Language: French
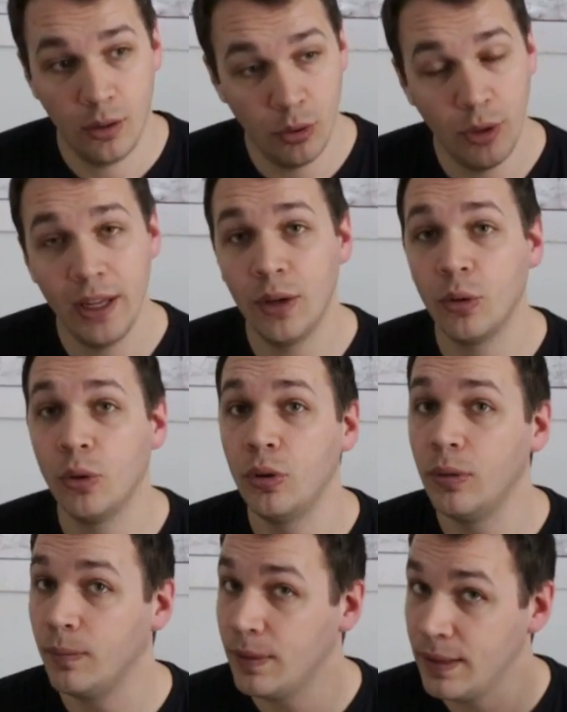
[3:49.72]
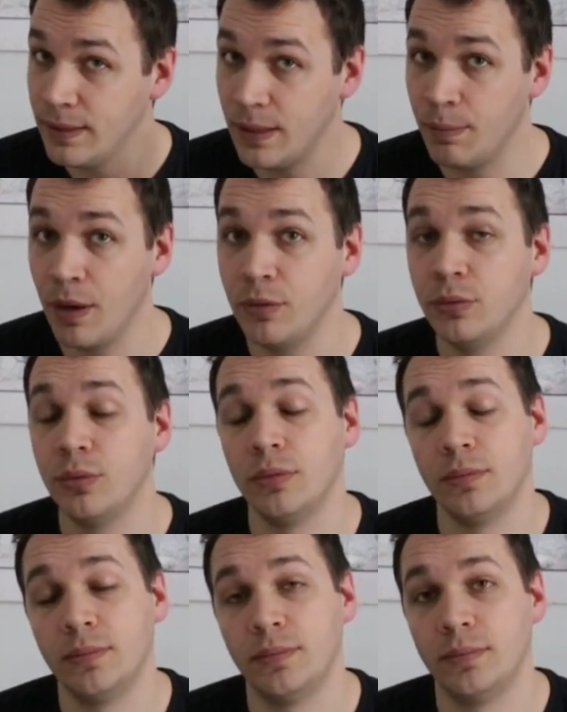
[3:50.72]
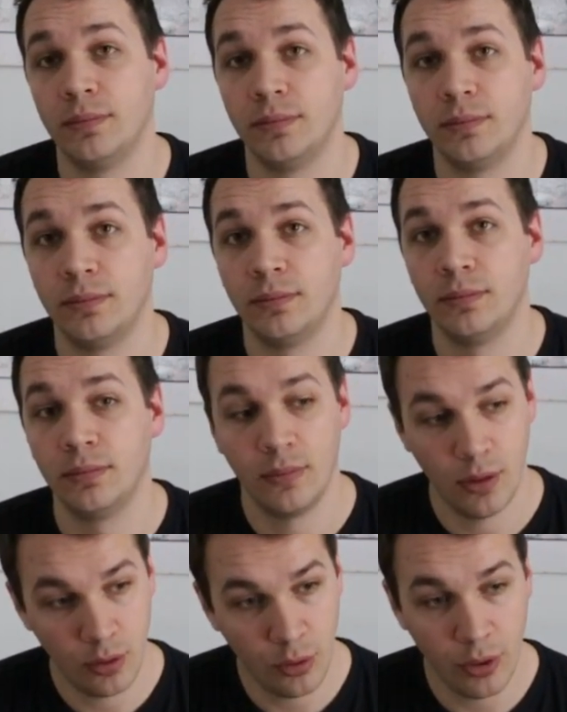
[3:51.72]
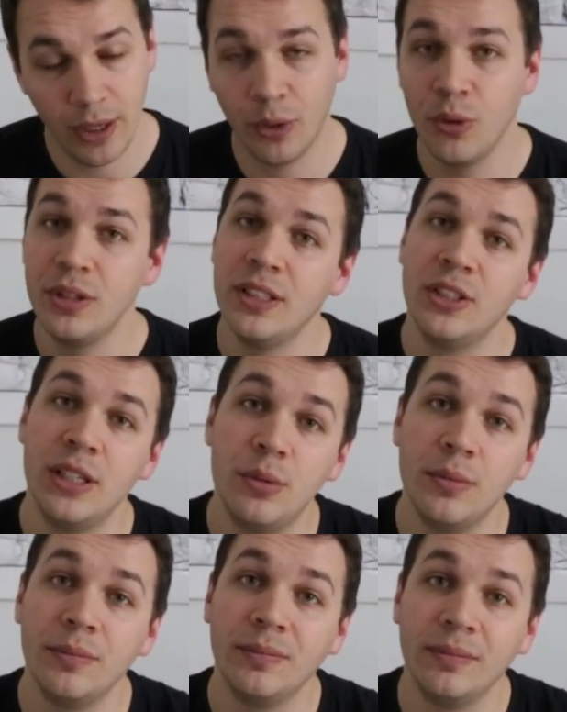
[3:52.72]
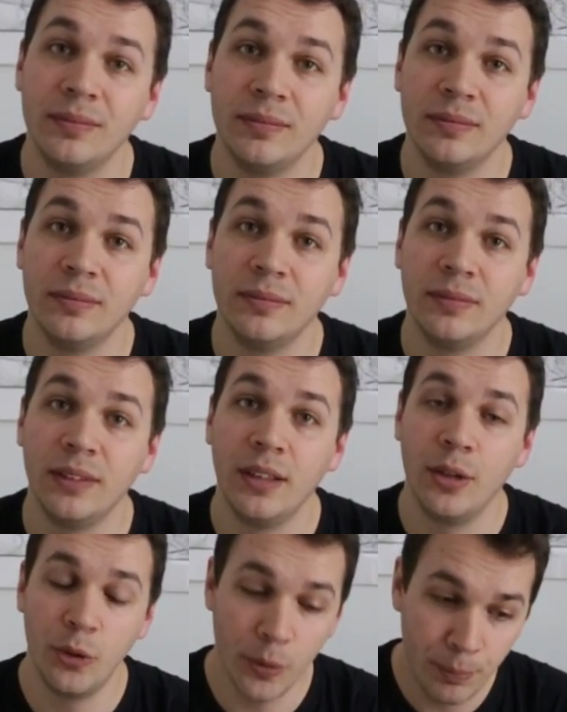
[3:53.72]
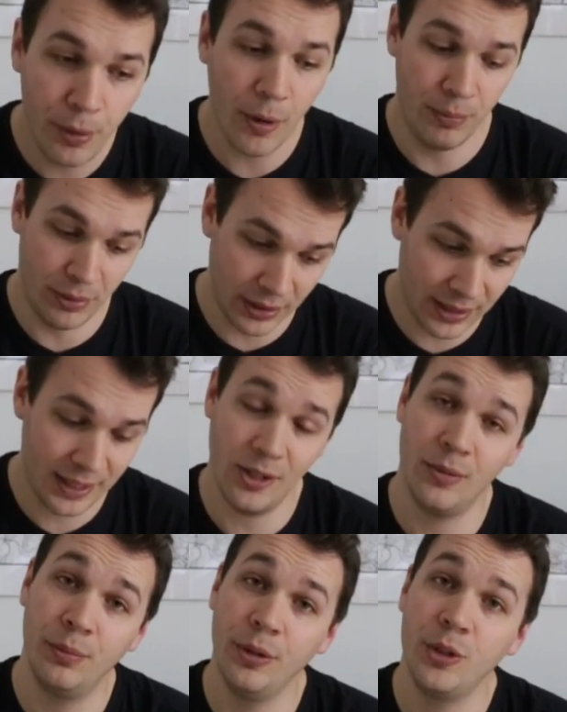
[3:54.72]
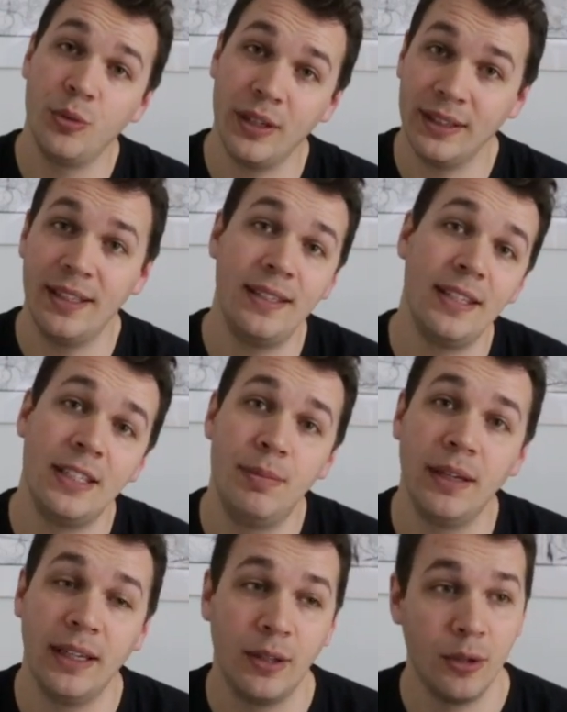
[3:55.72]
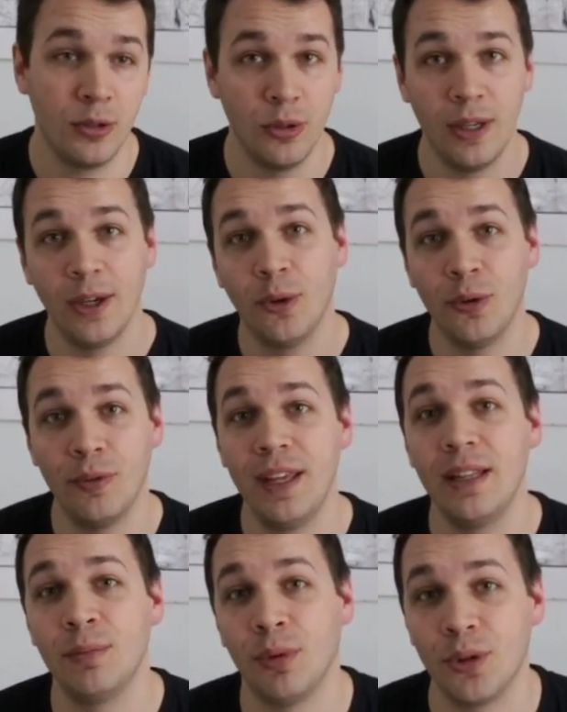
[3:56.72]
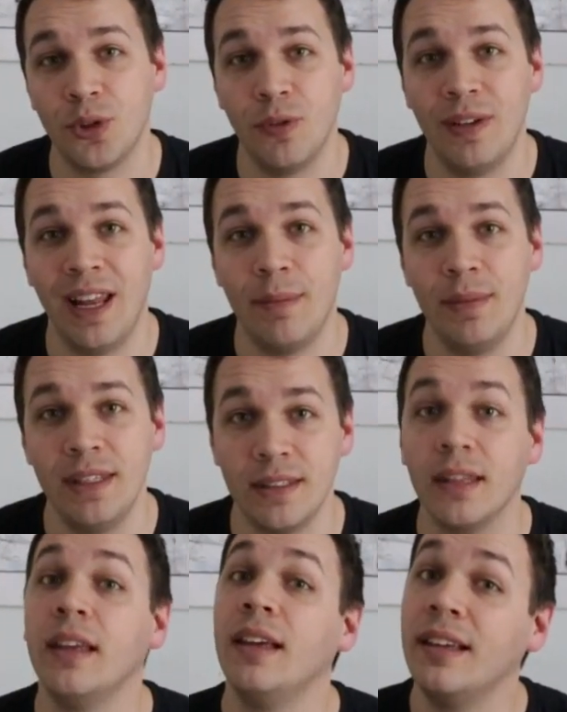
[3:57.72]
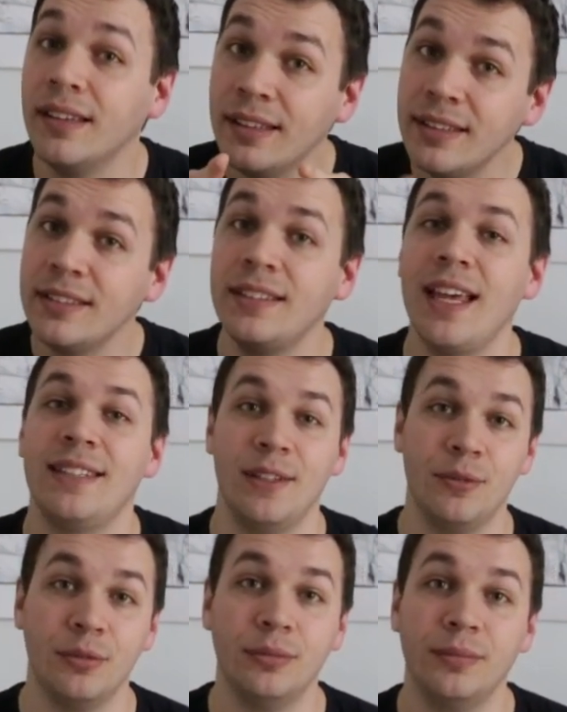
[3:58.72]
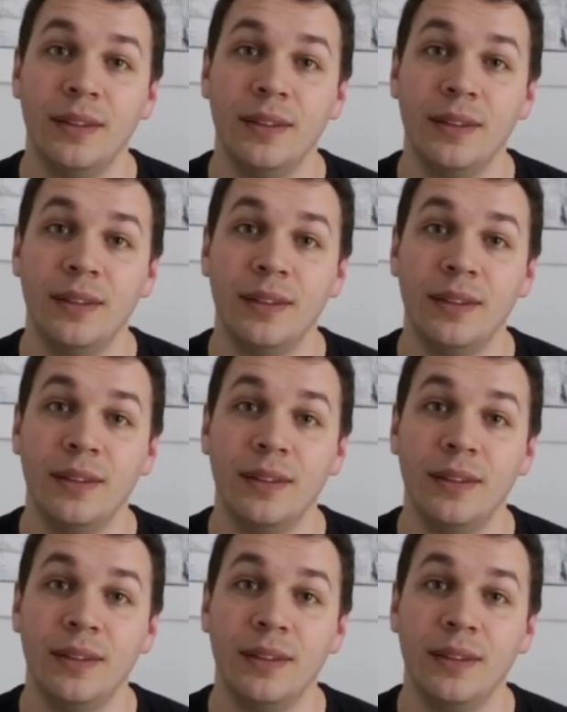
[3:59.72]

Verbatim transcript: Le héros, c'est pas vous. Le héros, c'est Jésus le peuple qui a besoin désespéré que ce héros vienne pour sauver la mise, ça c'est vous.